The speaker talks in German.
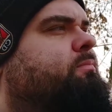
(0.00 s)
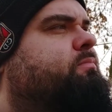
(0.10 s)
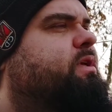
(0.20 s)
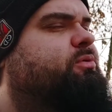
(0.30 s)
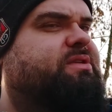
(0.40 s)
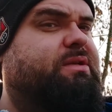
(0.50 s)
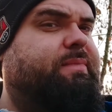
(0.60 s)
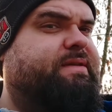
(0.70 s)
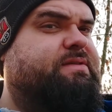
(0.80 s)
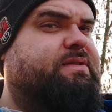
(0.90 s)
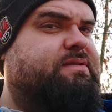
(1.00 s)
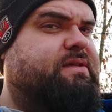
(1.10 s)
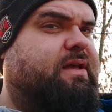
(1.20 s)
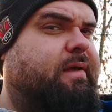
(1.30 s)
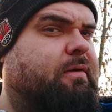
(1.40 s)
Nikotinmäßig ist
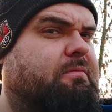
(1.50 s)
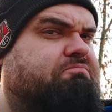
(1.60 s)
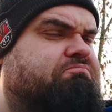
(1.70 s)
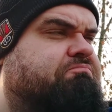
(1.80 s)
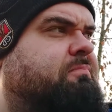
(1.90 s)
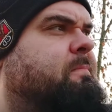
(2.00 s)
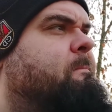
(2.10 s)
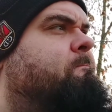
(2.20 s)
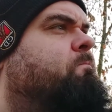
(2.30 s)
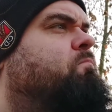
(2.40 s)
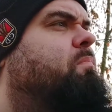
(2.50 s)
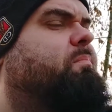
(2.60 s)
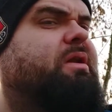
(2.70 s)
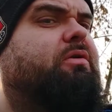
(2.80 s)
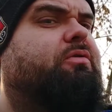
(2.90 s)
er eher
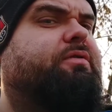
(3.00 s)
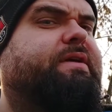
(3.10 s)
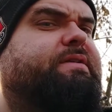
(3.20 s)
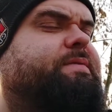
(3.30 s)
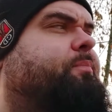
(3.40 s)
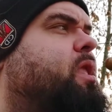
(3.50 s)
milder unterwegs.